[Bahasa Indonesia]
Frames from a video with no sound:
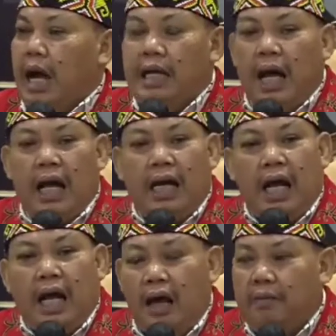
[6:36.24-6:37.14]

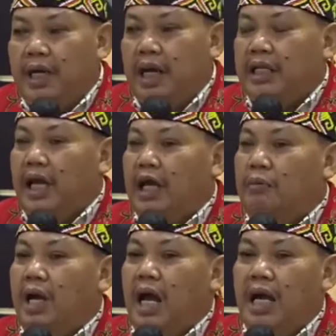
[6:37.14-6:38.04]
anak-anak kami nanti
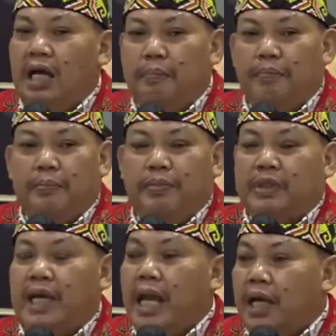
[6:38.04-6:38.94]
akan menghadapi
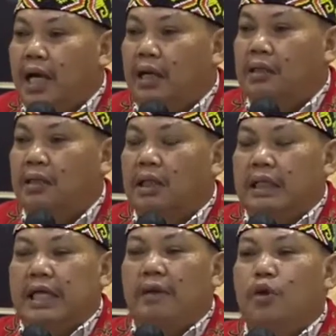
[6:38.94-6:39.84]
persaingan
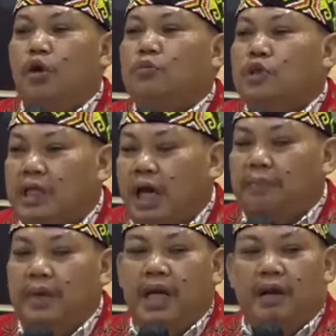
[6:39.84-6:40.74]
yang belum
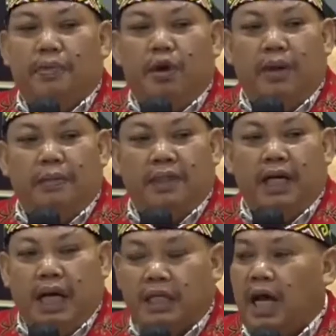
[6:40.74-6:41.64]
siap dihadapi oleh
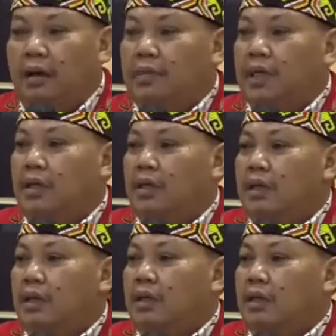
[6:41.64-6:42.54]
masyarakat kami.
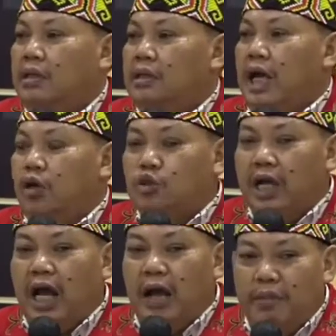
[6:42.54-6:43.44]

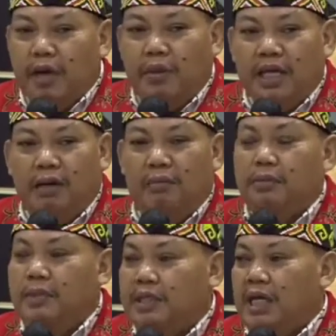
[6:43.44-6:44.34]
Seharusnya kami yang banyak
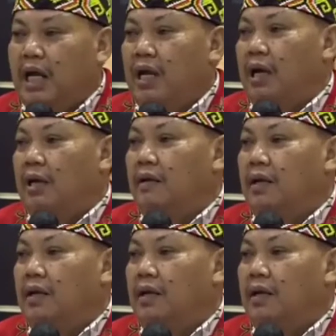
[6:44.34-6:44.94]
berbicara.